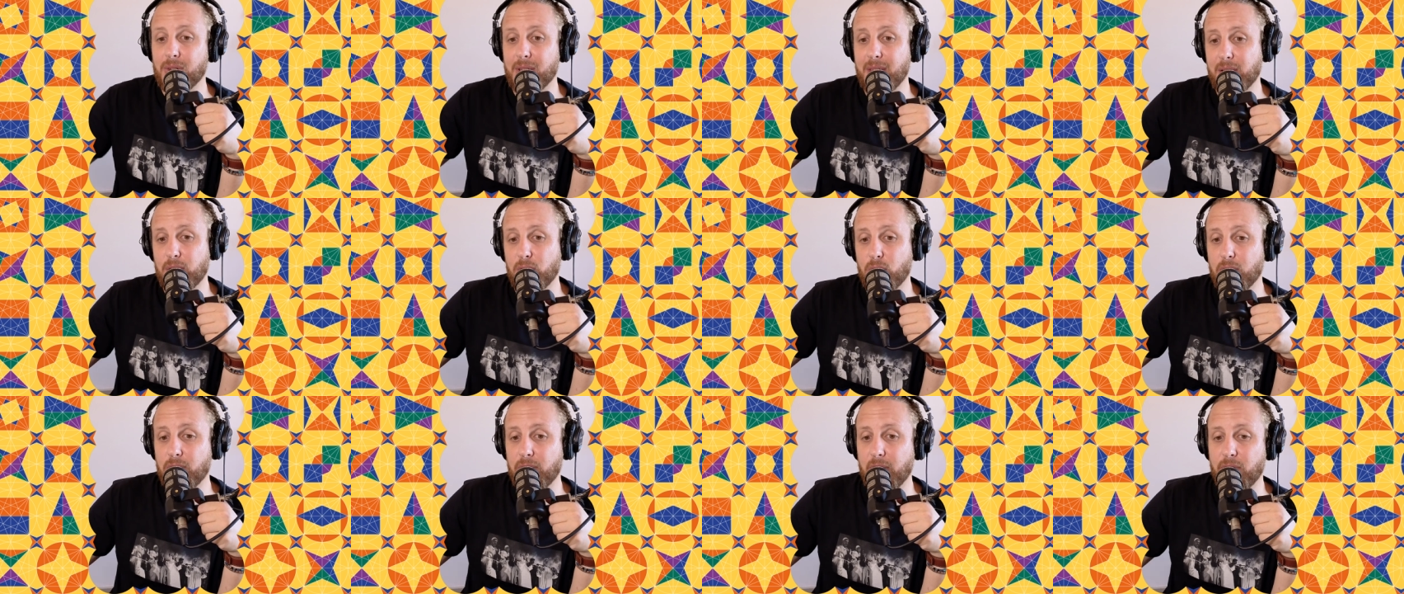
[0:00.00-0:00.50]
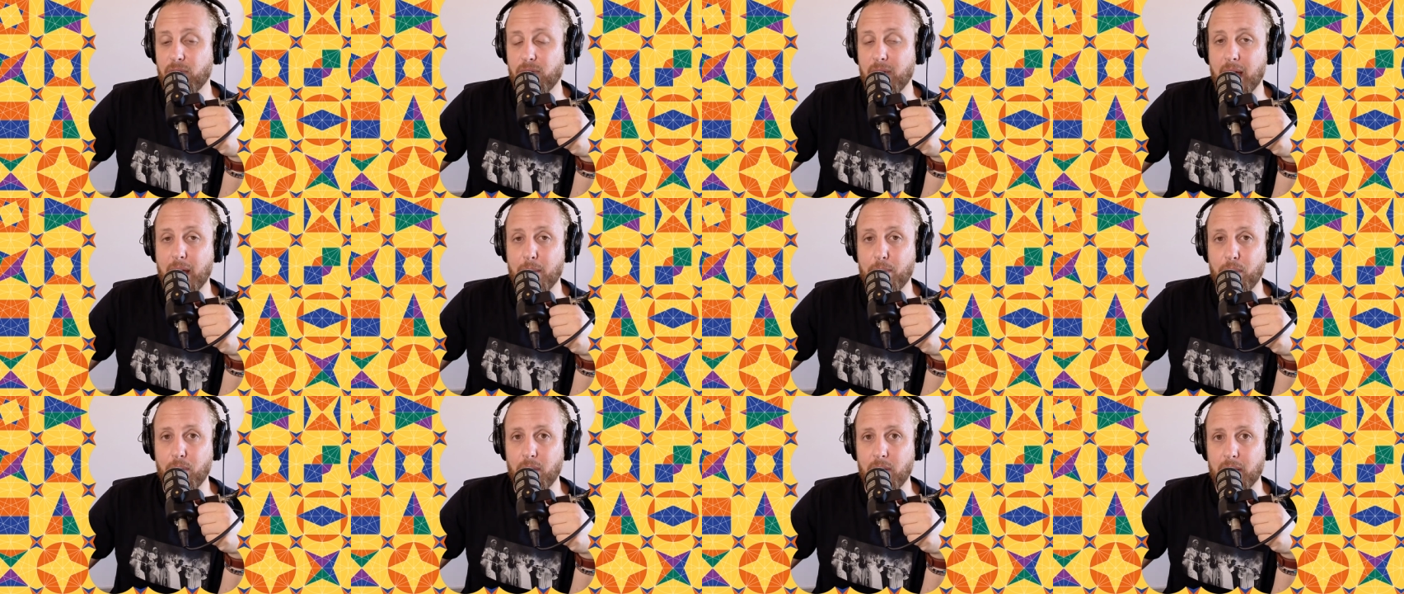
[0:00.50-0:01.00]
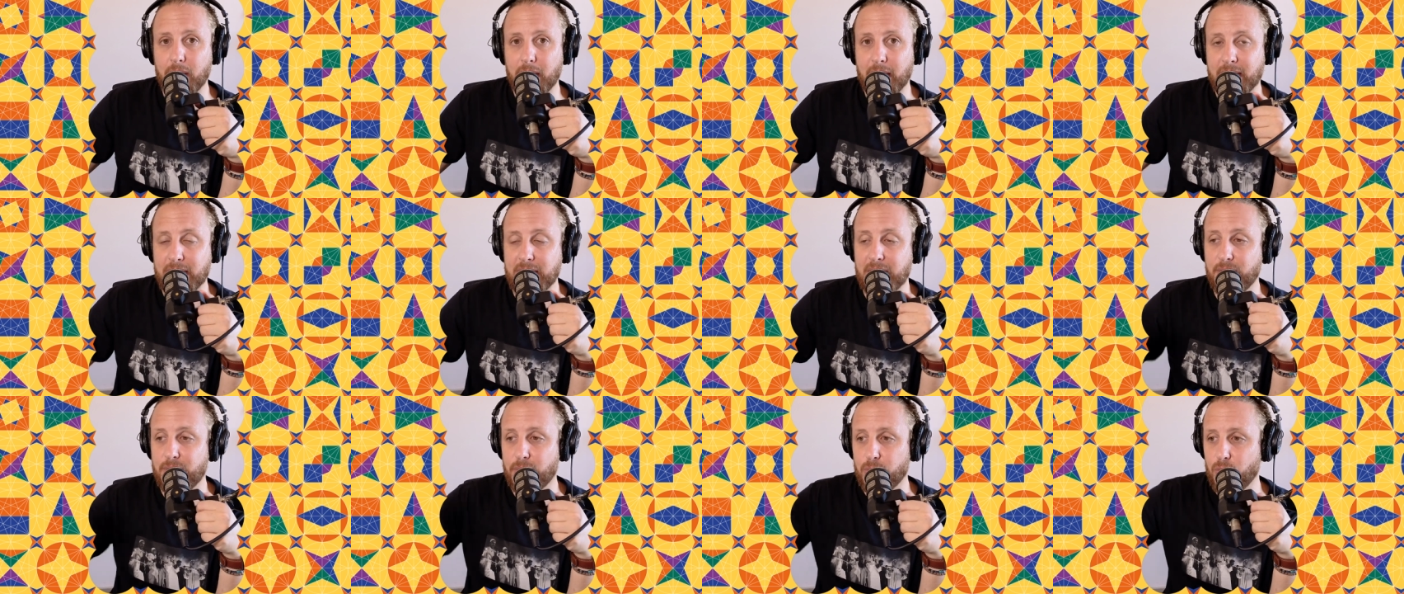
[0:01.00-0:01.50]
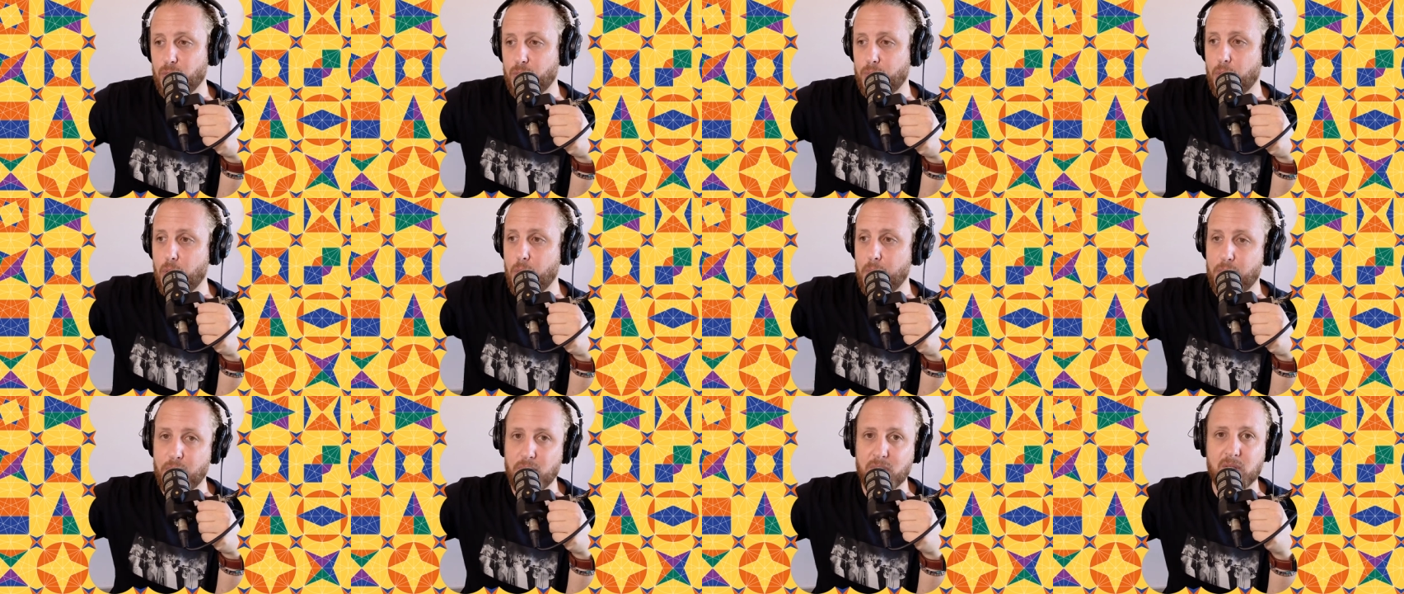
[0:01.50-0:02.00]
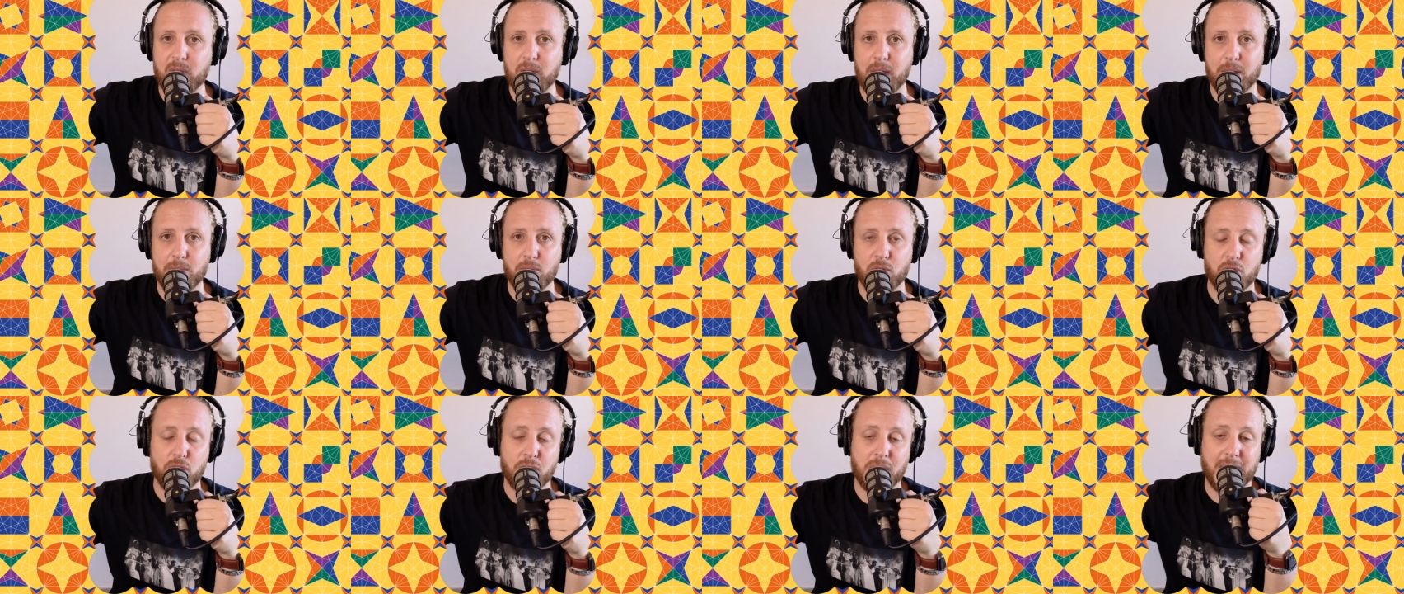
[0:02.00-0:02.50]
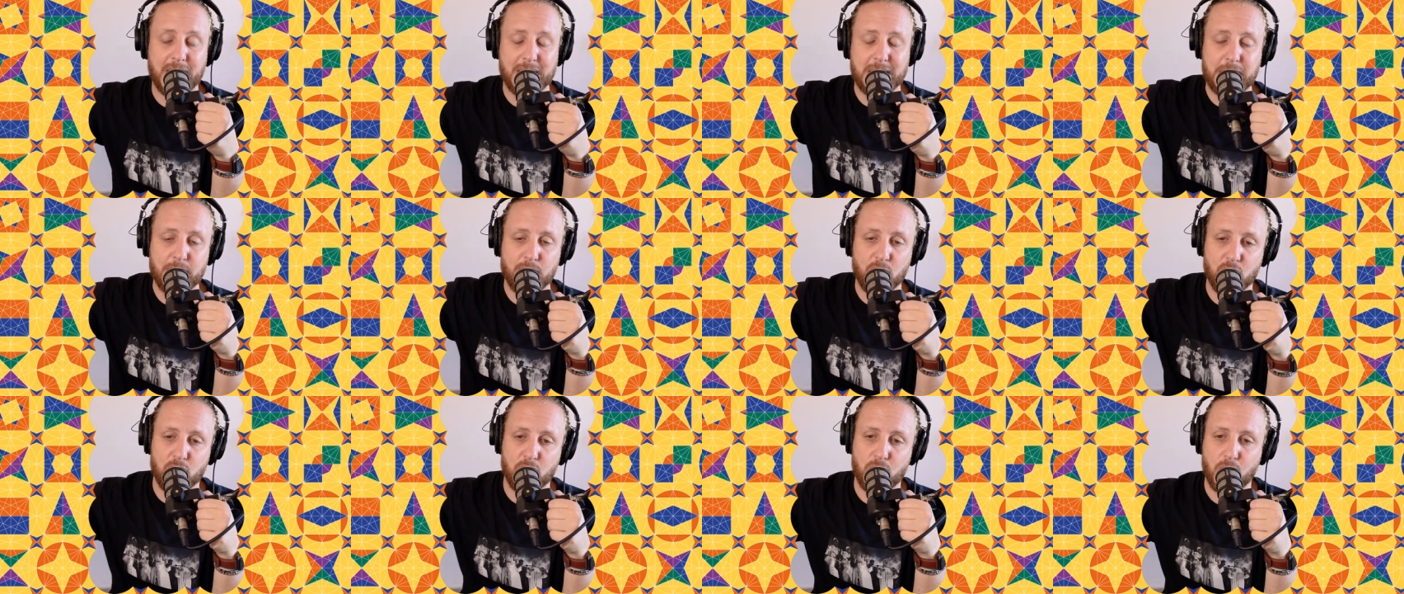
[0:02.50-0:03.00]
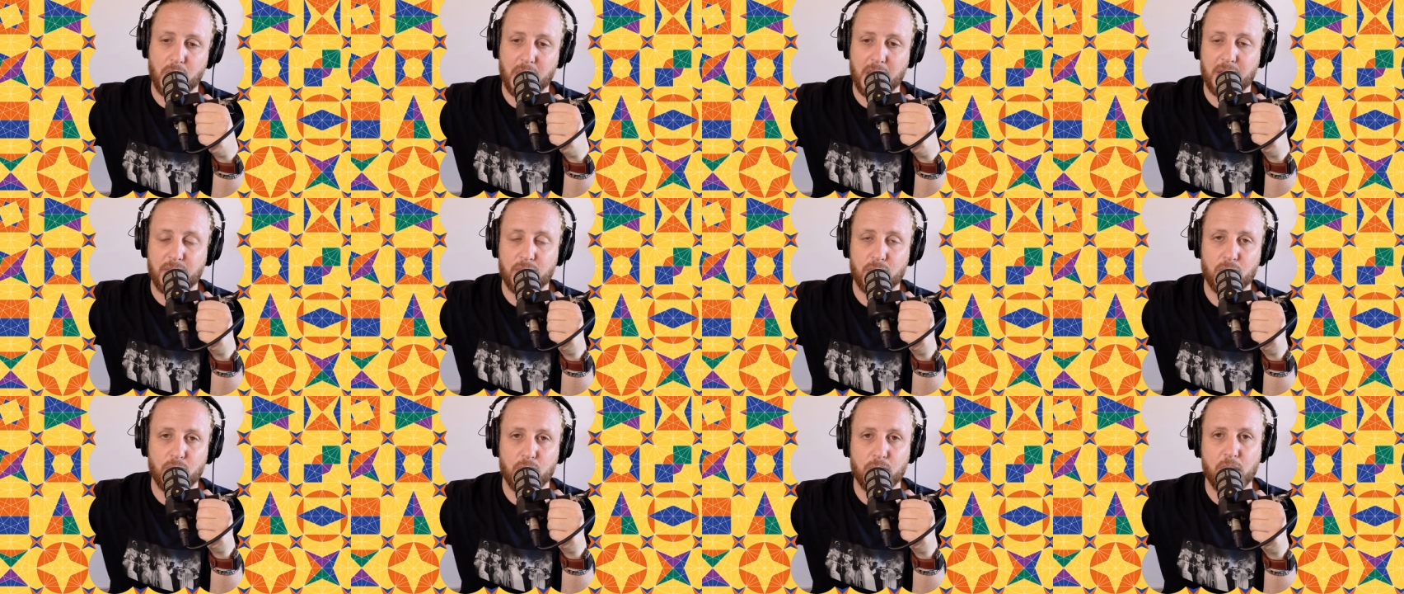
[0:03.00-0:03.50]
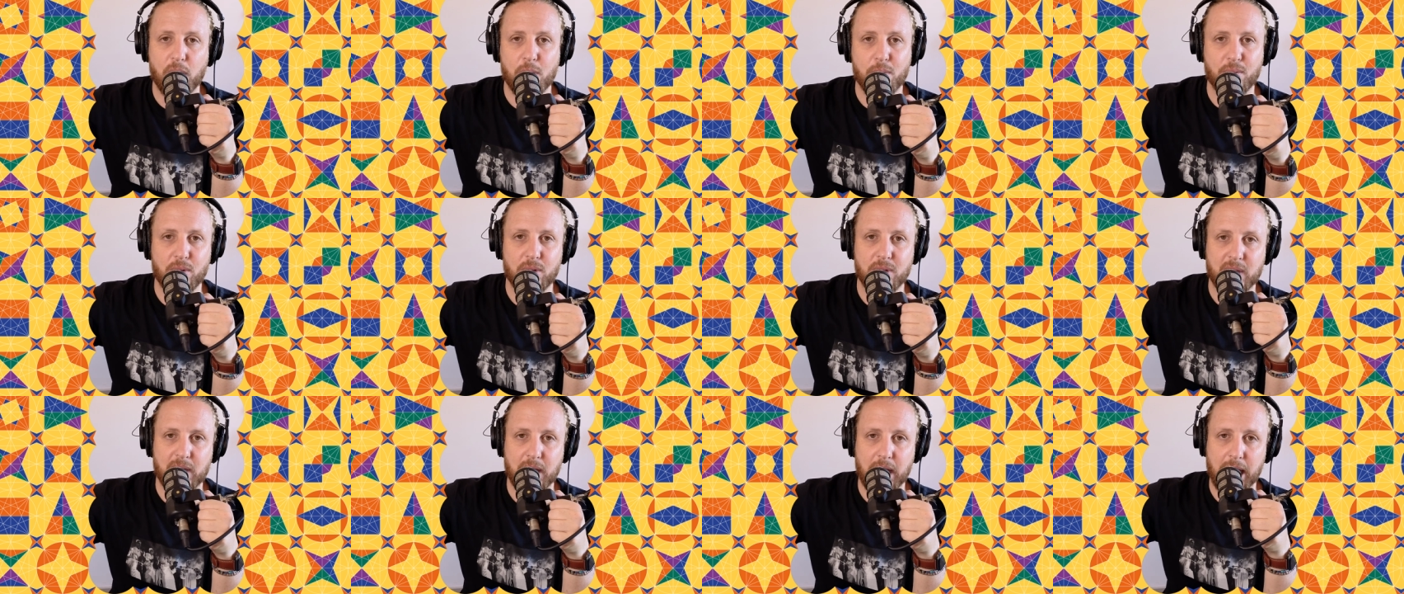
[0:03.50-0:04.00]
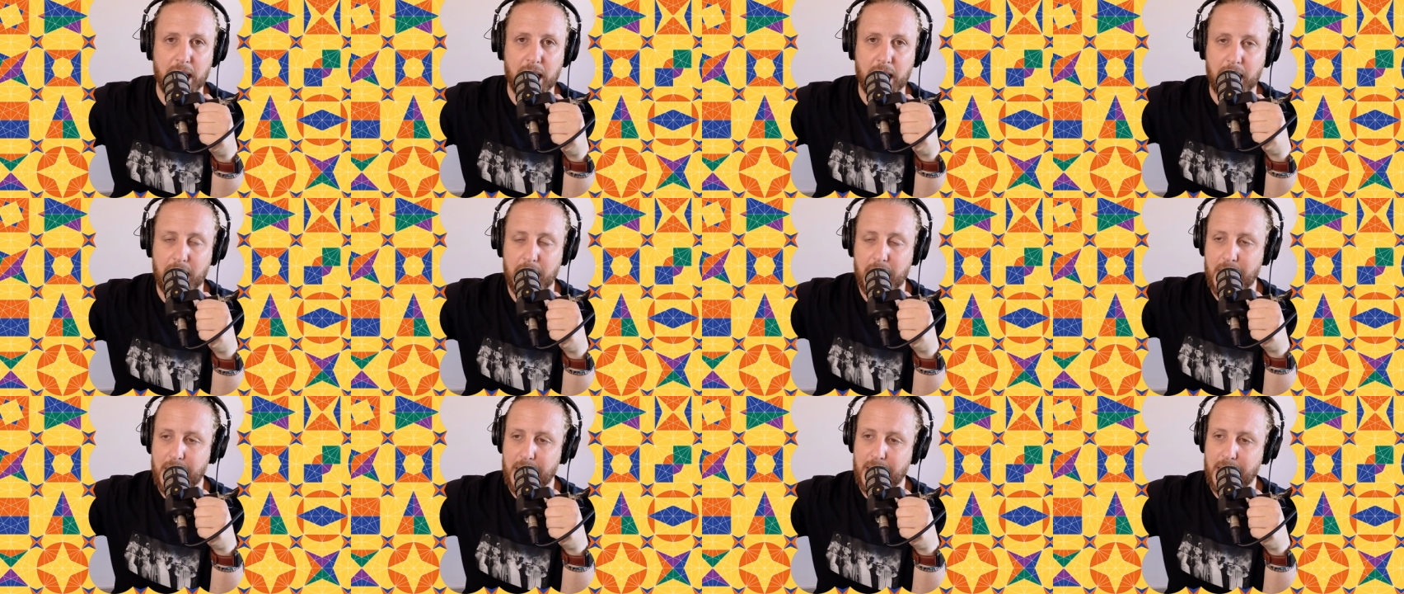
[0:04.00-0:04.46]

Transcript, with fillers: qu'est-ce que va faire Apple Est-ce qu'ils vont nous proposer, moi je suis quasiment sûr qu'ils vont nous proposer un,